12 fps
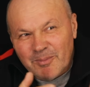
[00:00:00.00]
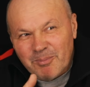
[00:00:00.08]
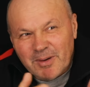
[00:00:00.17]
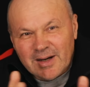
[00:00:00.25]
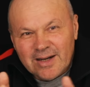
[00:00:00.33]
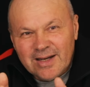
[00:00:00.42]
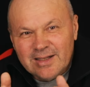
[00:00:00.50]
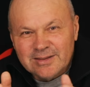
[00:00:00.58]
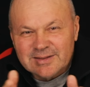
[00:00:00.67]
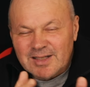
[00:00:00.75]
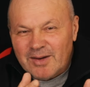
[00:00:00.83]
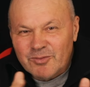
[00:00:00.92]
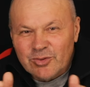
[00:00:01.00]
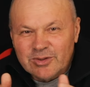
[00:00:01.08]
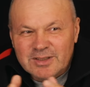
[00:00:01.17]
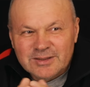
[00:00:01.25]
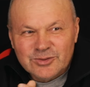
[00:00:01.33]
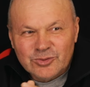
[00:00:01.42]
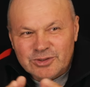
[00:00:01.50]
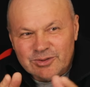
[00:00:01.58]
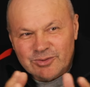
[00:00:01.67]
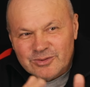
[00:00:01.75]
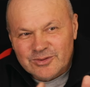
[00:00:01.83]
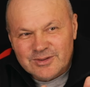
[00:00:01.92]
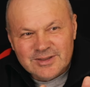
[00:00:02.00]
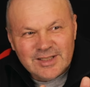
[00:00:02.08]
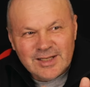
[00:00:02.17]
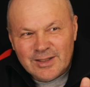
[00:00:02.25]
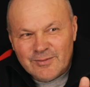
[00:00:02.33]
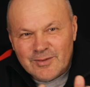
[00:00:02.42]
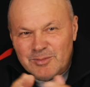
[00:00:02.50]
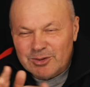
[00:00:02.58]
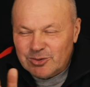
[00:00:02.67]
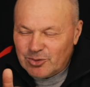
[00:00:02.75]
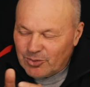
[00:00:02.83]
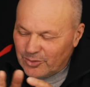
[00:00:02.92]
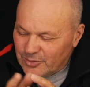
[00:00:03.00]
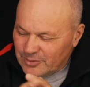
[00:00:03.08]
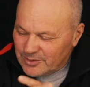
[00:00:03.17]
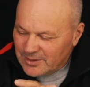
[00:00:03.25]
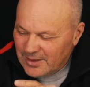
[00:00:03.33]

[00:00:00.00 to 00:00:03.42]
параллели, сравнивает нас тоже то есть с деревьями, то